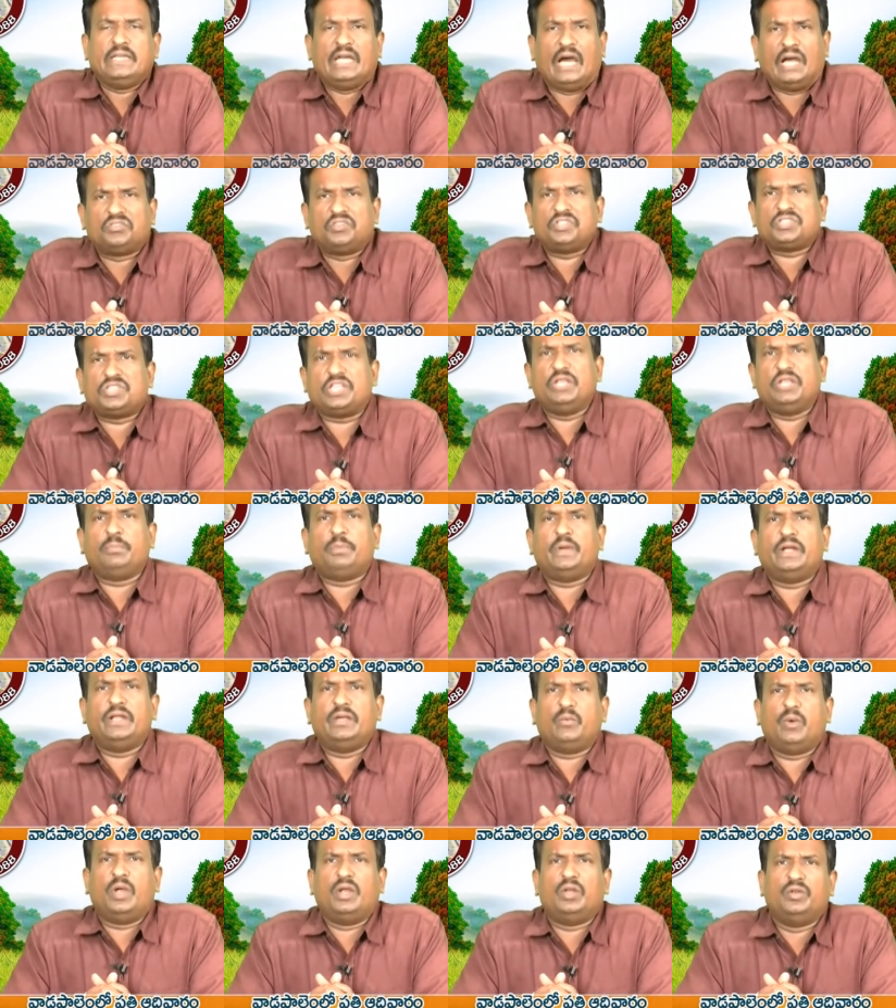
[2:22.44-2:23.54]

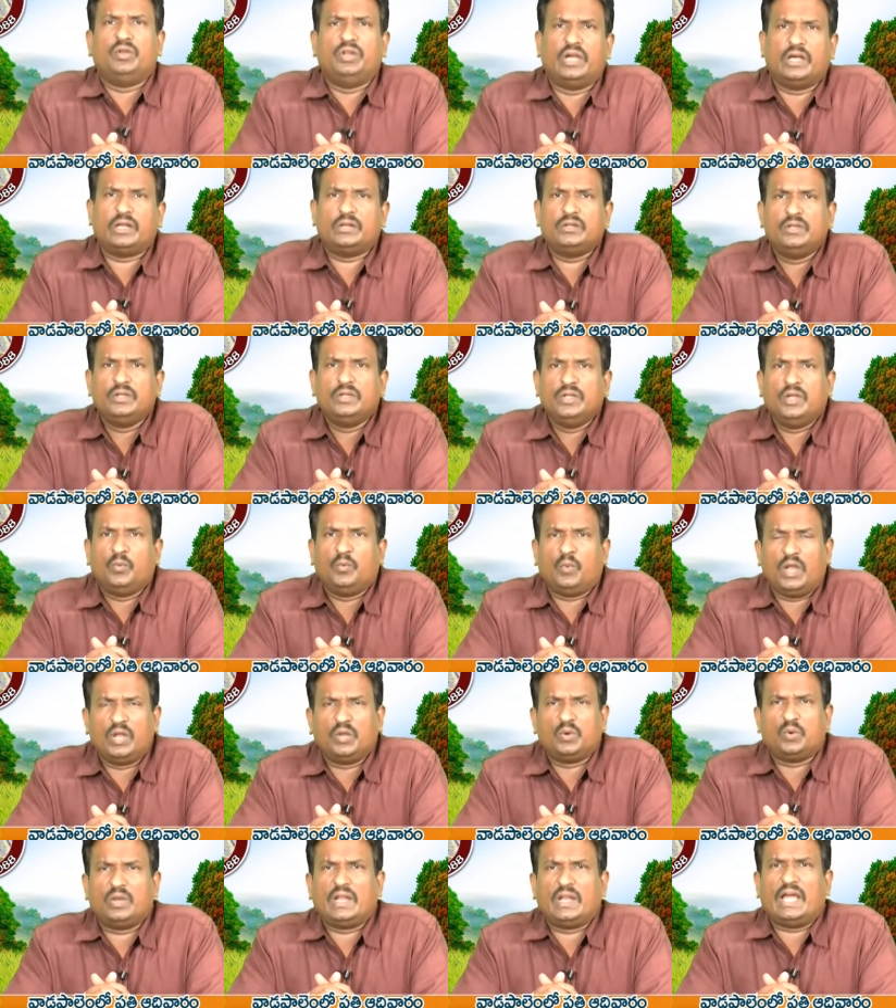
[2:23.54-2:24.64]
అతిశయపడే వాళ్ళు ఉన్నారు
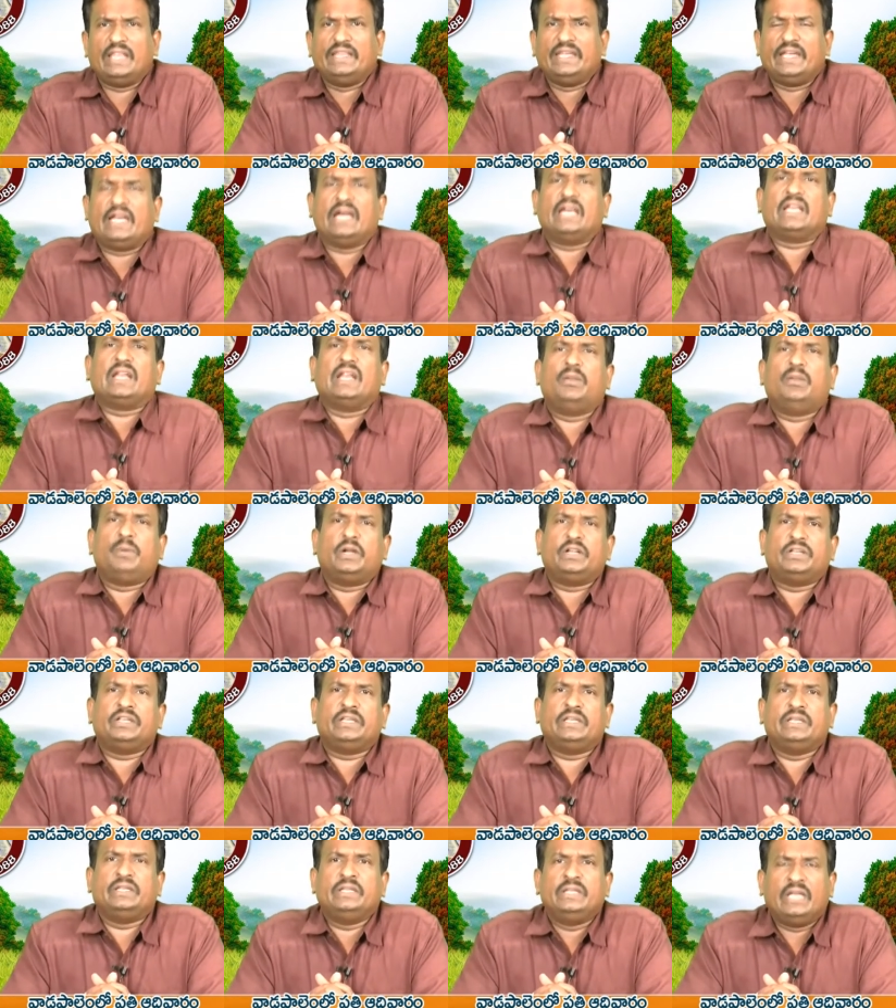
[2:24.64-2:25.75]
వాళ్ళకున్న అధికారాన్ని
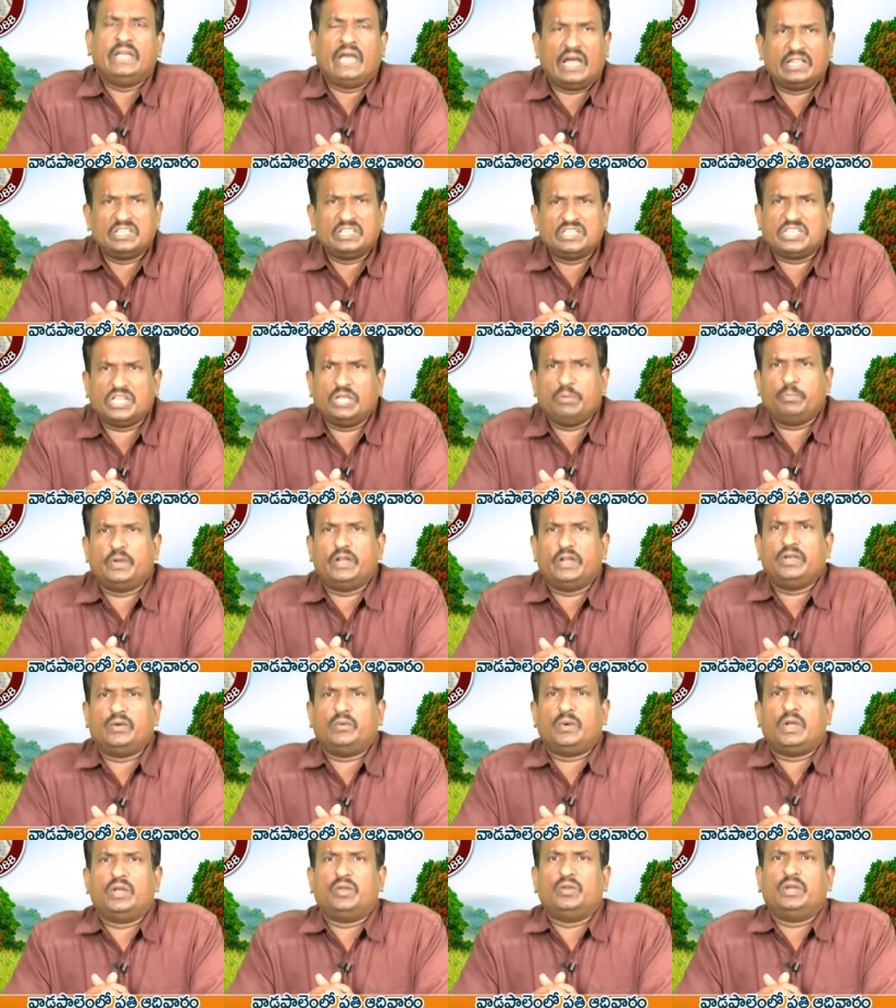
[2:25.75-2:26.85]
బట్టి అతిశయపడే
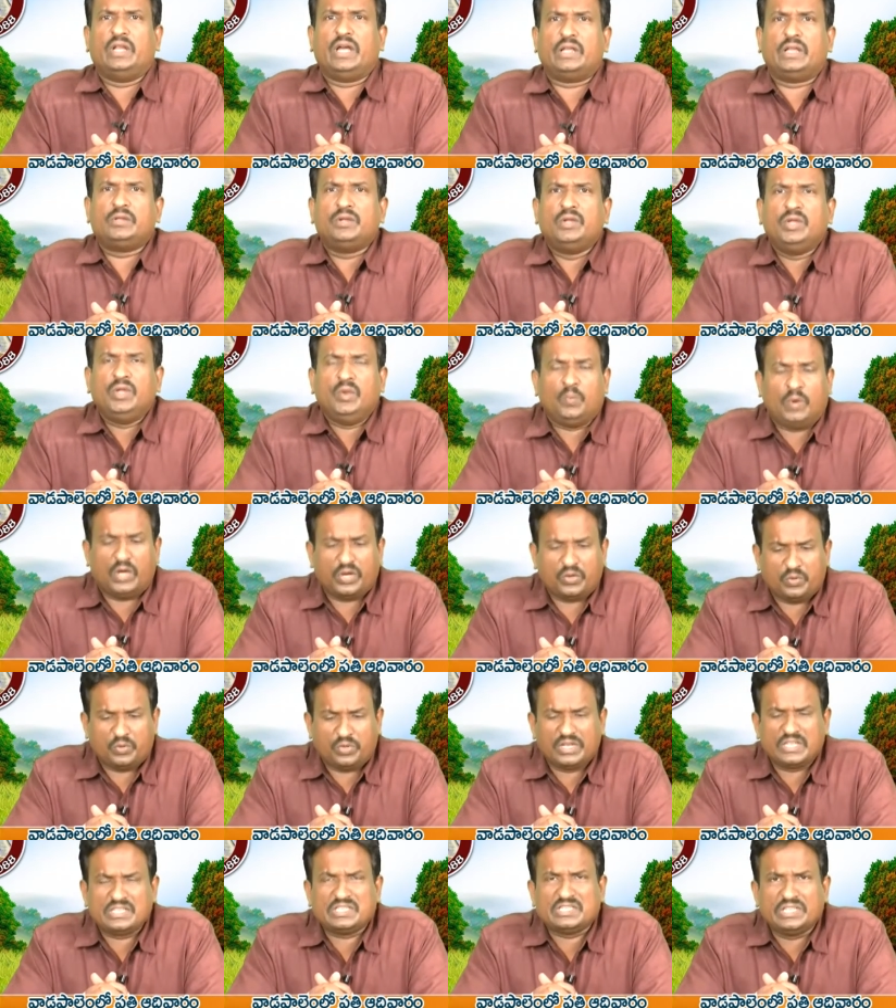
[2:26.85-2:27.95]
వాళ్ళు ఉన్నారు
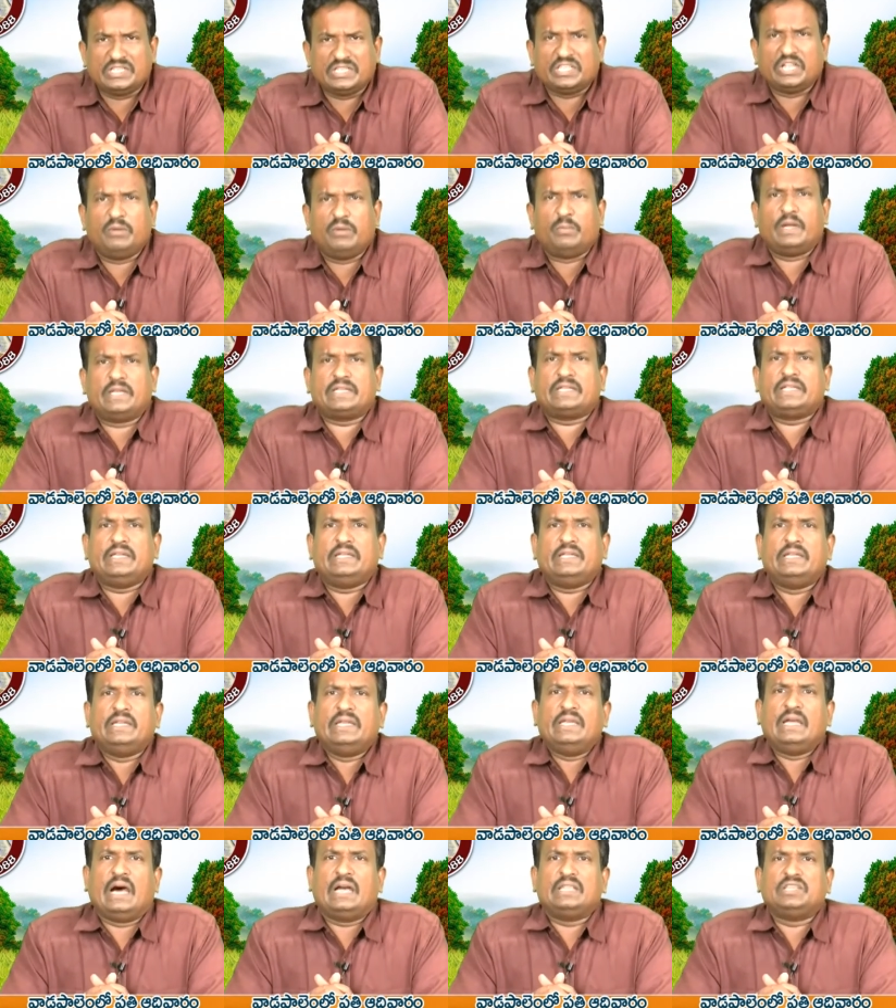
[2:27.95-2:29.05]
వారికున్న స్థితిని బట్టి
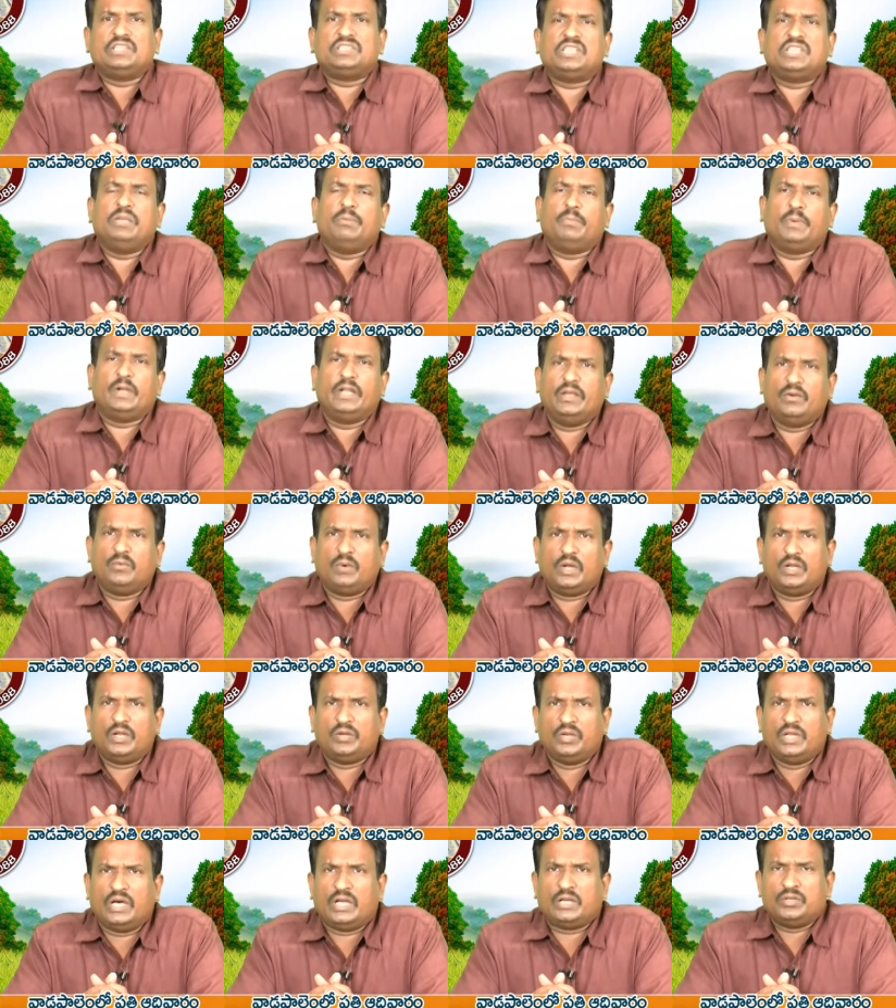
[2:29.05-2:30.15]
అతిశయపడే వాళ్ళు
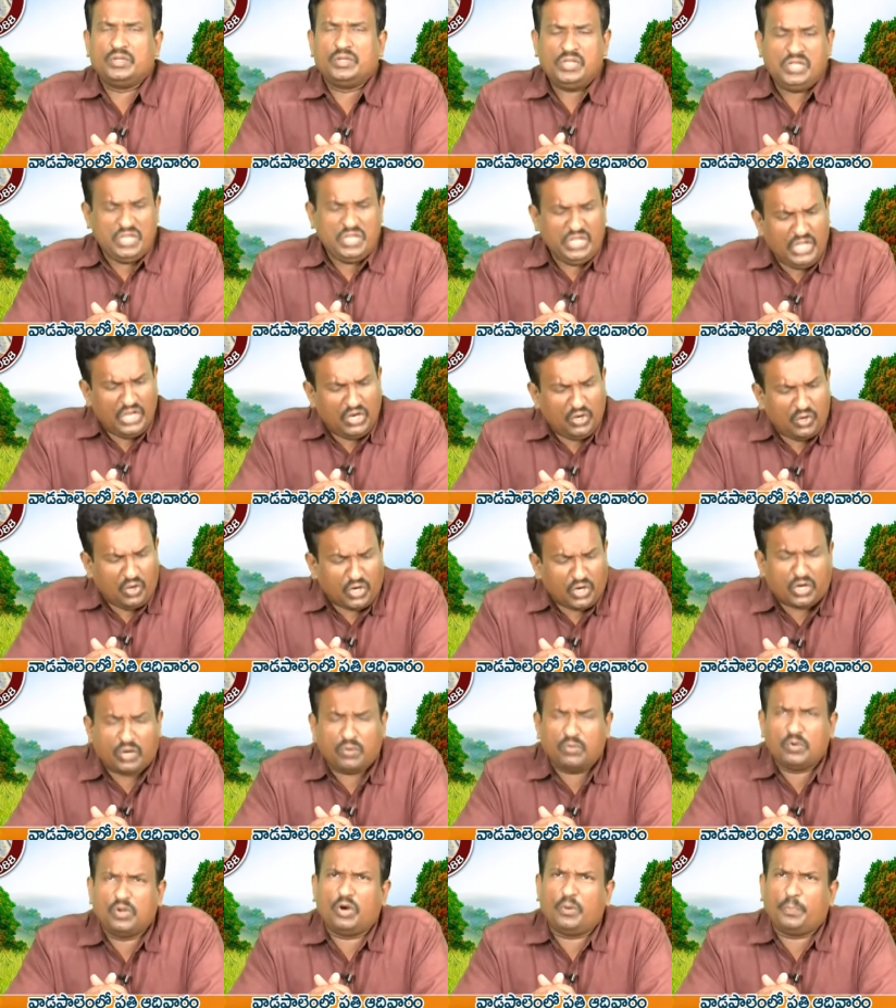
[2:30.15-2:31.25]
ఉన్నారు ఈ
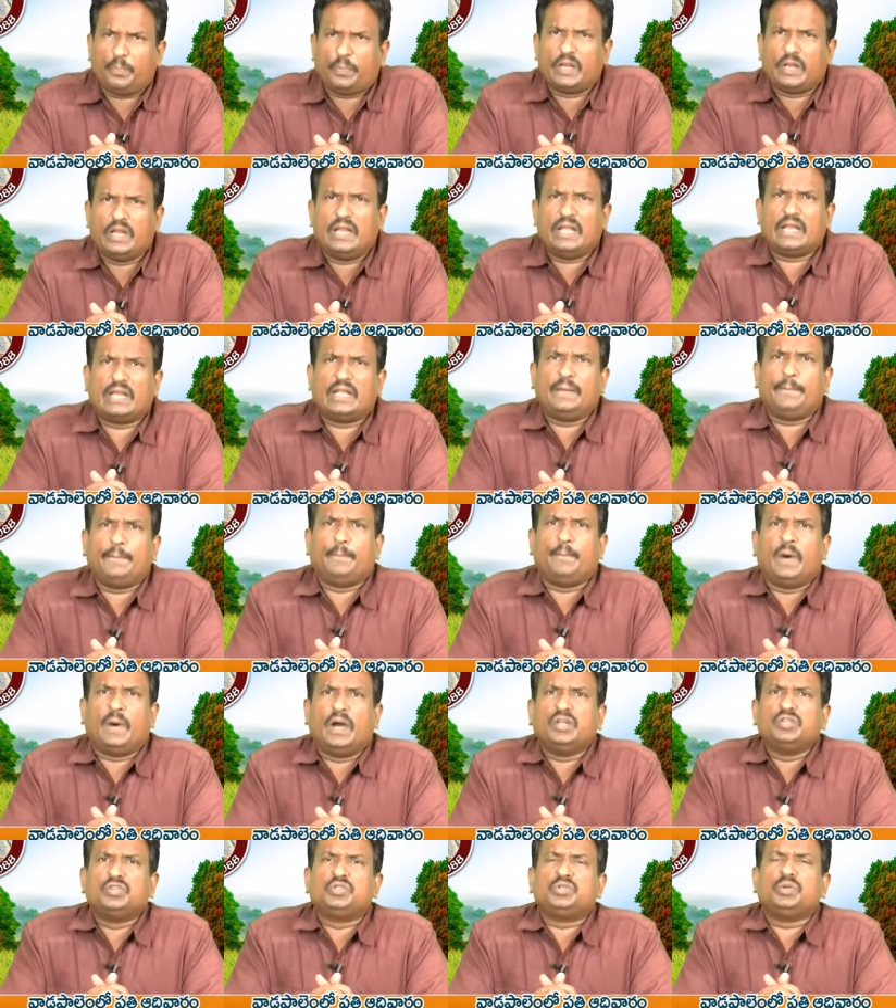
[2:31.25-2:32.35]
లోకంలో ప్రియులరా
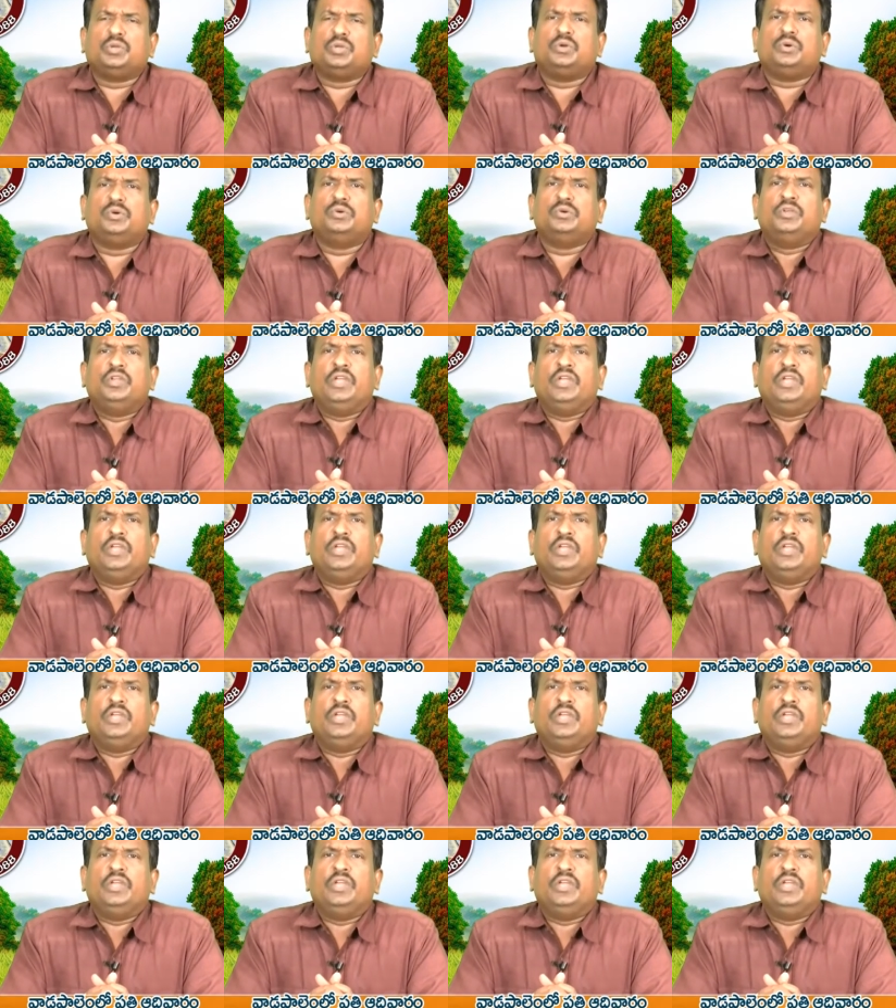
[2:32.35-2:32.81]
మనుషులు